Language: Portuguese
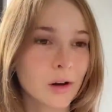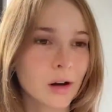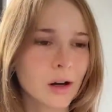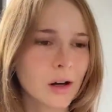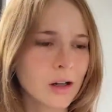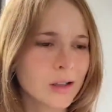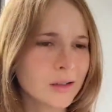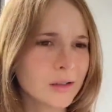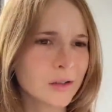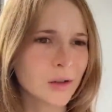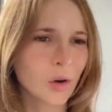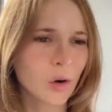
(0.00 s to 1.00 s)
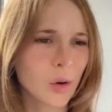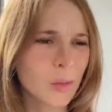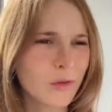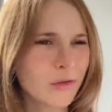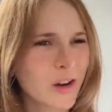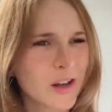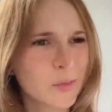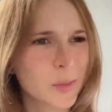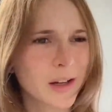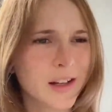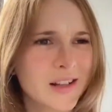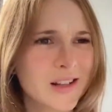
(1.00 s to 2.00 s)
Ah, uh, como faz
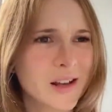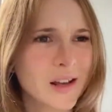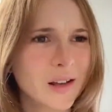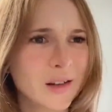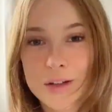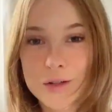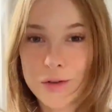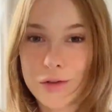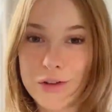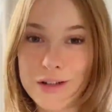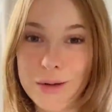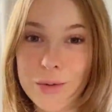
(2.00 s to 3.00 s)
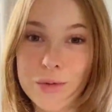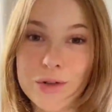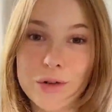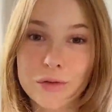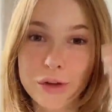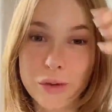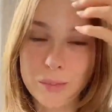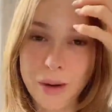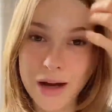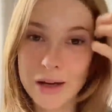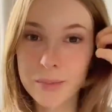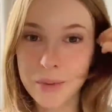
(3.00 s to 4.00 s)
para descer? Isso vai fazer com que seu filho
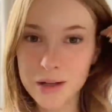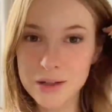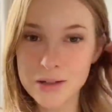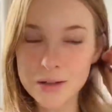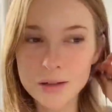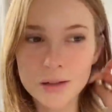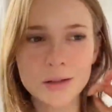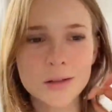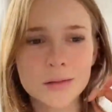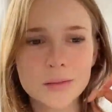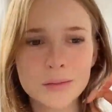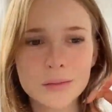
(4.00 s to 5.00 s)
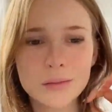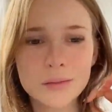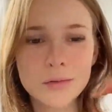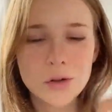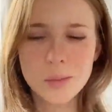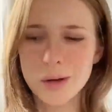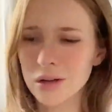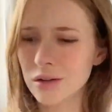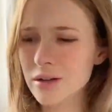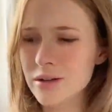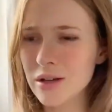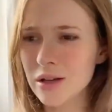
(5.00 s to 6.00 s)
pare e pense: ah, como é que eu
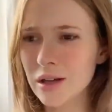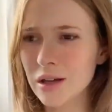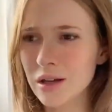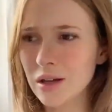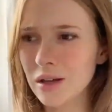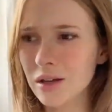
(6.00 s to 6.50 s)
desço daqui?